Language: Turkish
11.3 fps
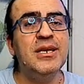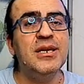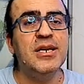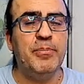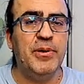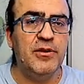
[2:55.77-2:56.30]

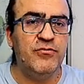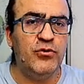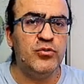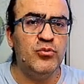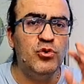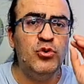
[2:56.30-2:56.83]
kapalı
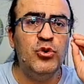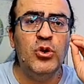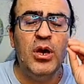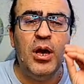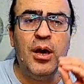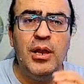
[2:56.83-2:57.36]
formülü
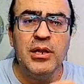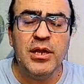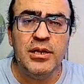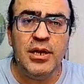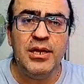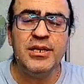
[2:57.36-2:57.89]

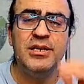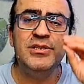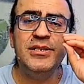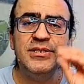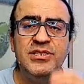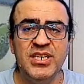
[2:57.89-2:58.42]
halkalı
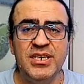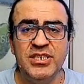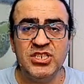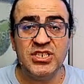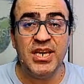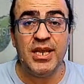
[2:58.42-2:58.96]
halkanların C
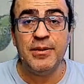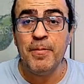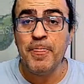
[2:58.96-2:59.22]
naşiken.